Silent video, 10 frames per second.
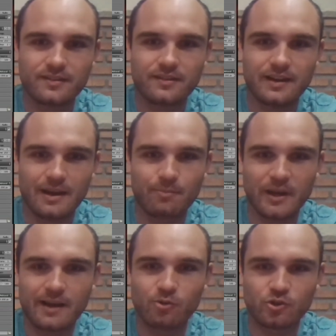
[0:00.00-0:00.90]
le
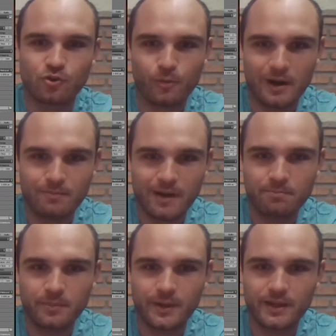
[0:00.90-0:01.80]
aplicamos normal
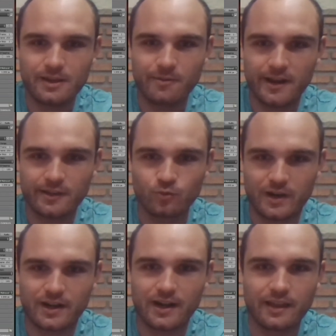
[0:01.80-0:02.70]
map y veréis
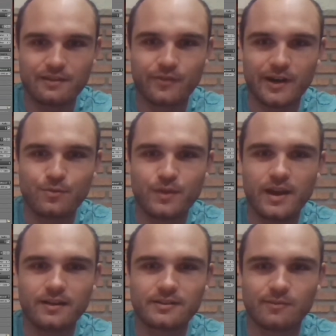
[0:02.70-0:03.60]
una clara
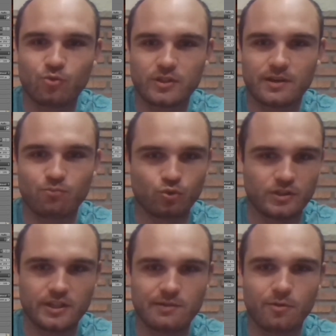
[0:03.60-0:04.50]
diferencia, se muestra
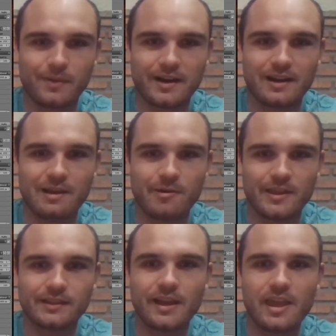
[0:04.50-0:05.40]
muchísimo más relieve y
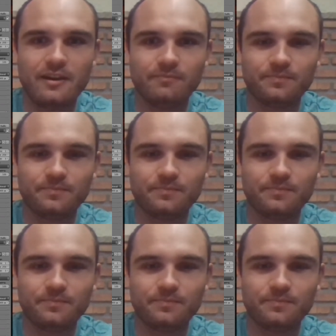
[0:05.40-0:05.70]
detalle,